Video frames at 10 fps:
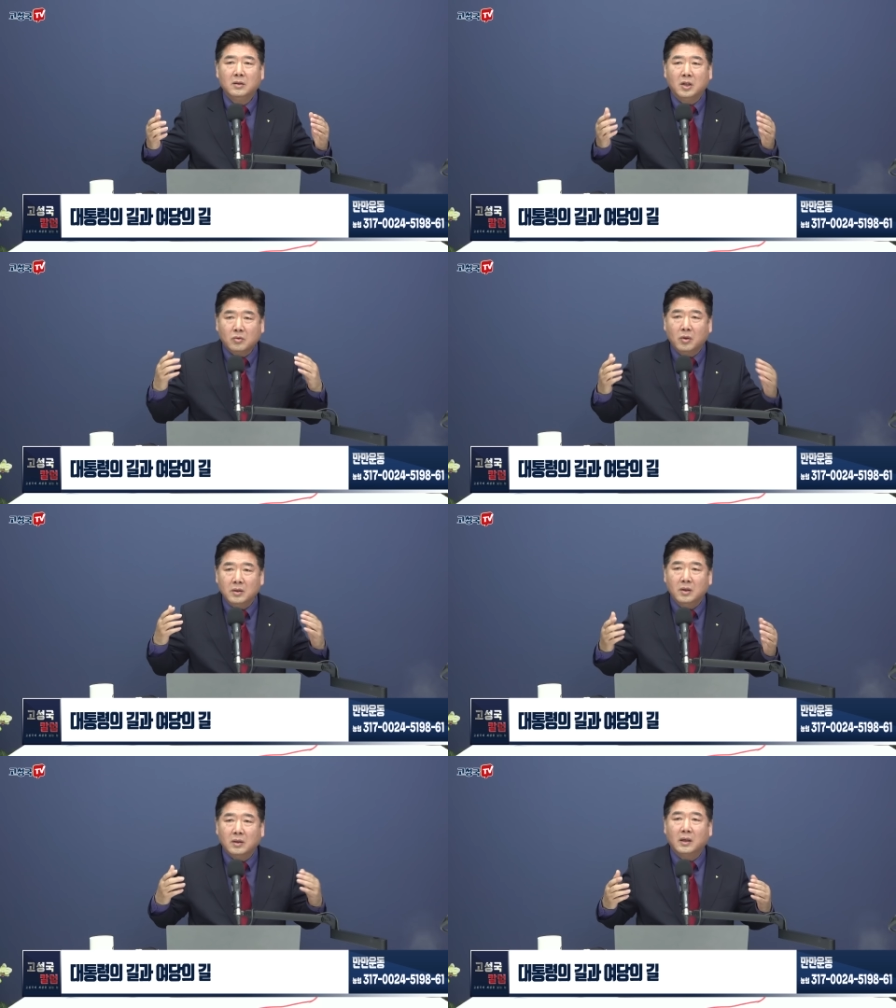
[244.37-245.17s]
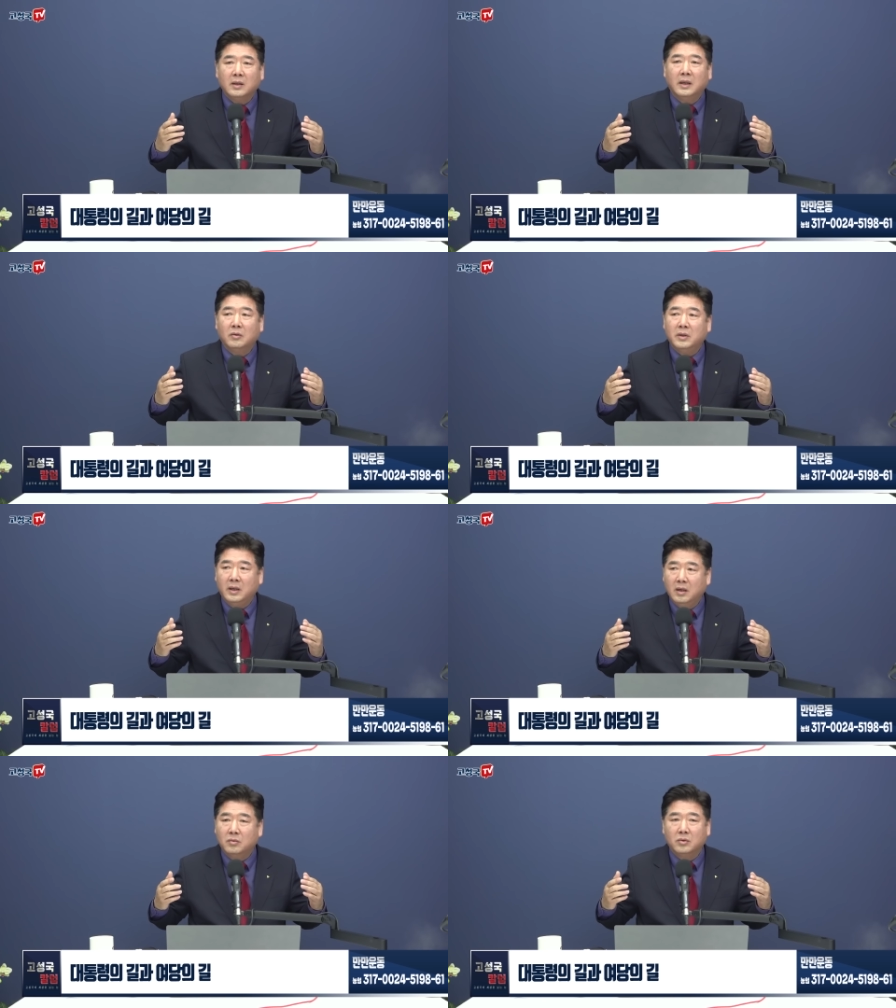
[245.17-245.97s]
집권 여당이라고
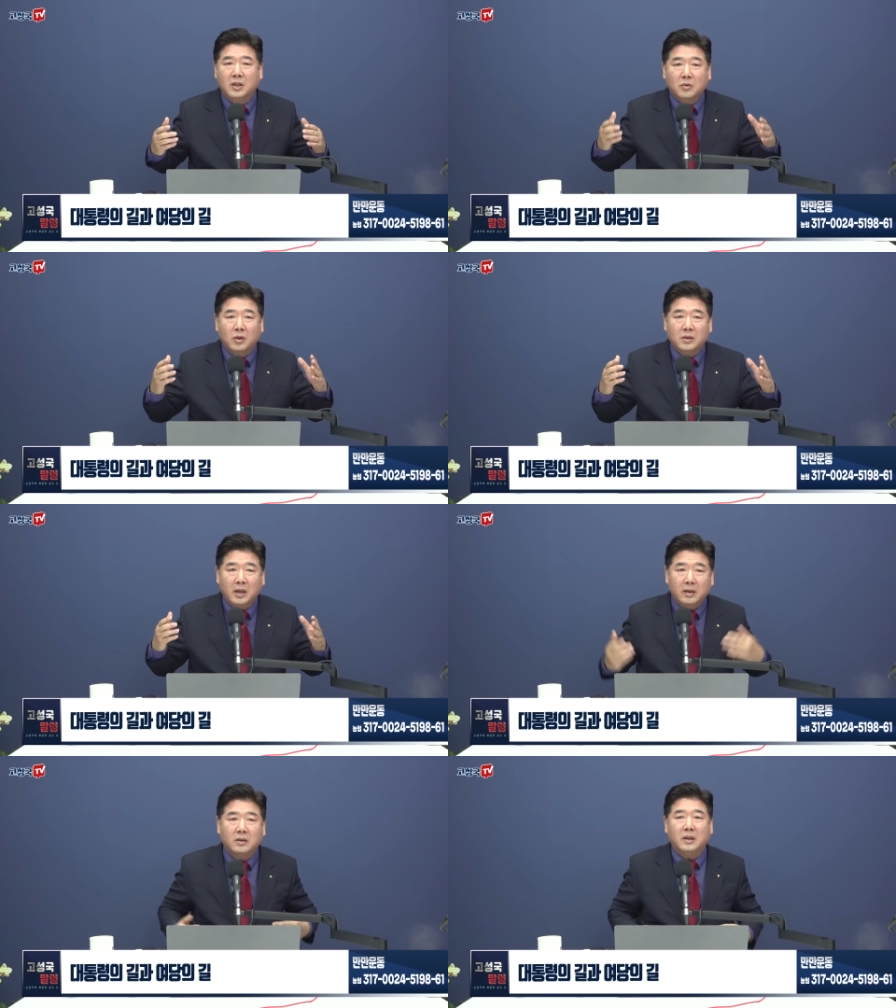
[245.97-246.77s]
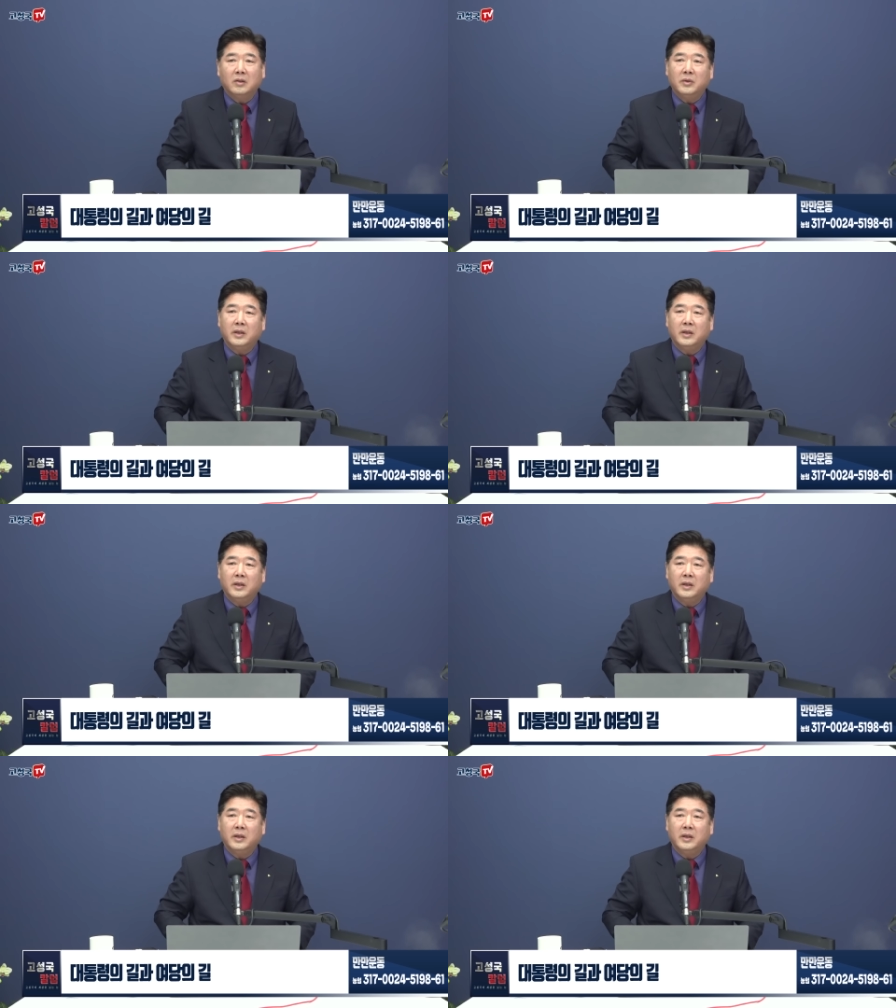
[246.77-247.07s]
얘기하고 집권 세력이라고